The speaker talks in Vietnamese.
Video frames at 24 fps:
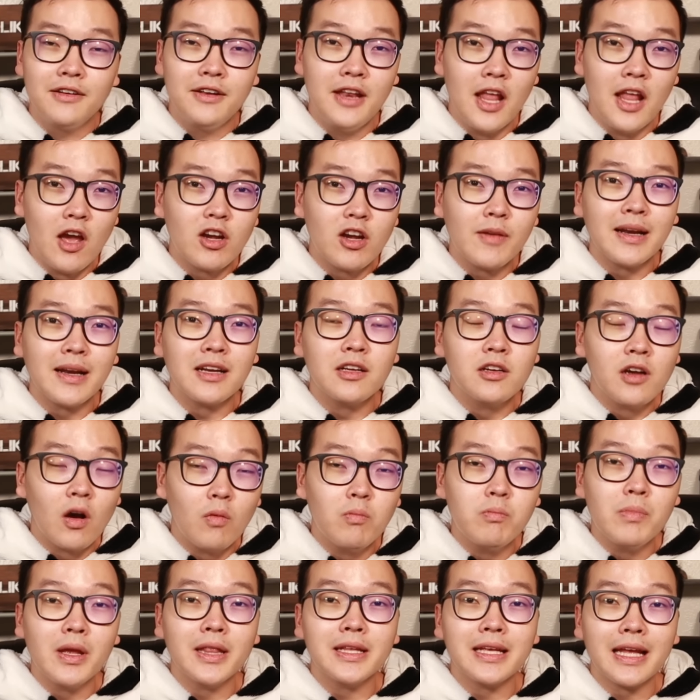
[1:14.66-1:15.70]
Nếu các bạn
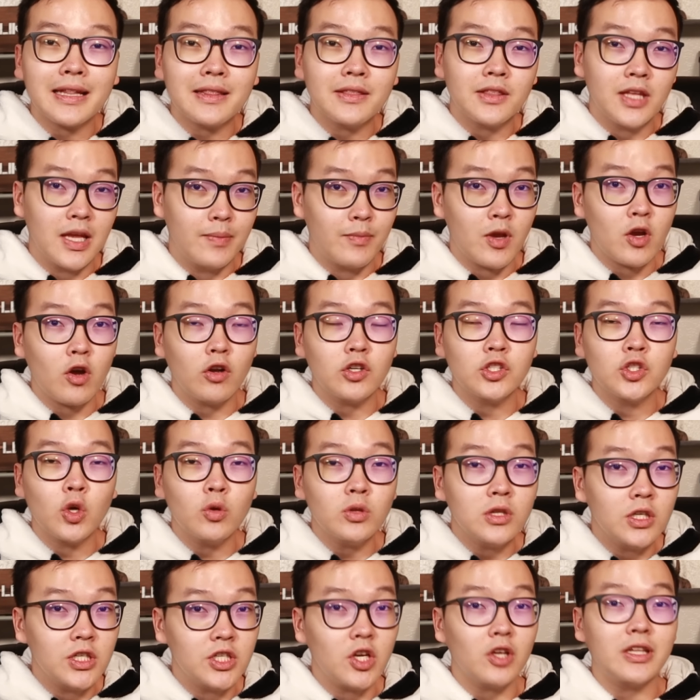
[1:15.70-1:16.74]
không biết cách tìm cái con số
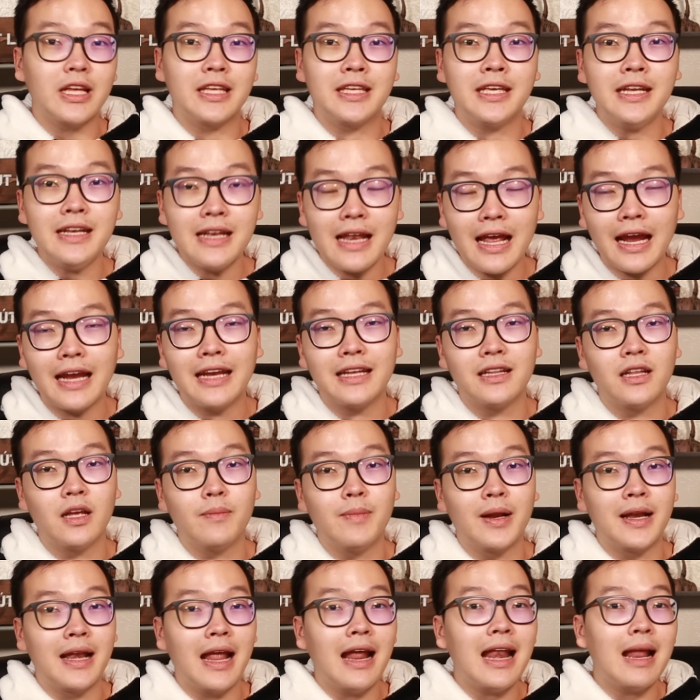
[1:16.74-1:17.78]
tự do tài chính này thì
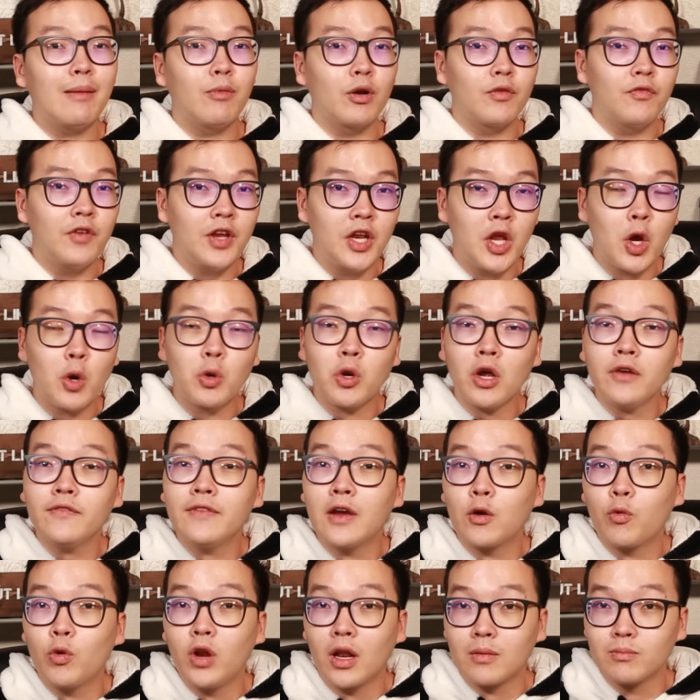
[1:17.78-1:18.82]
mình đã làm một video nói về
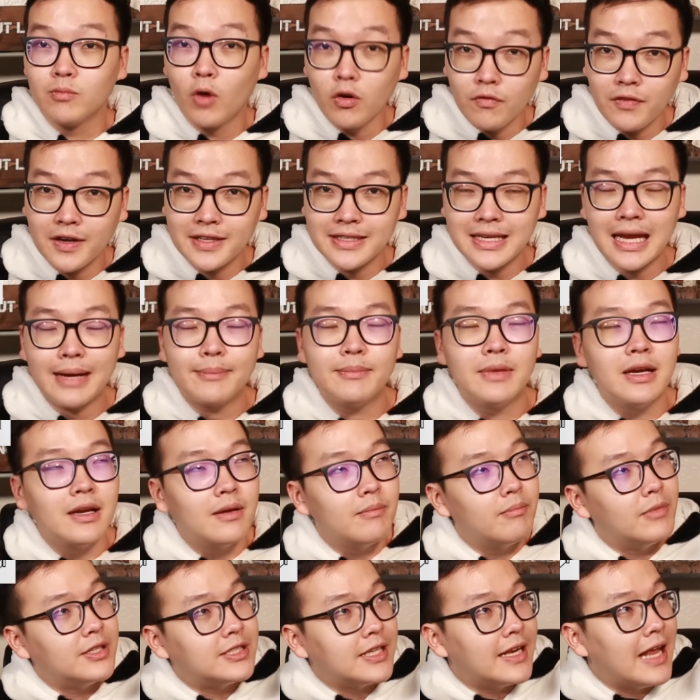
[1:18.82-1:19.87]
quy luật 4%,
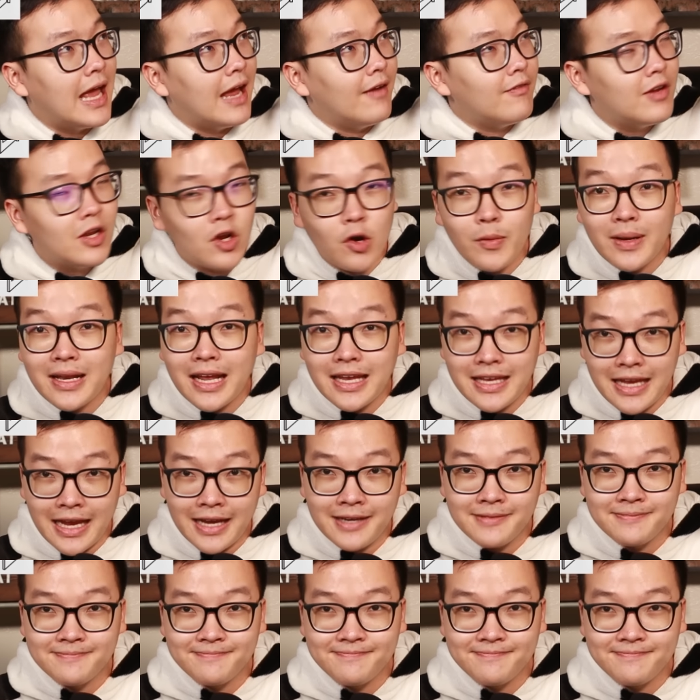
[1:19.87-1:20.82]
mình sẽ để video bên đây nha.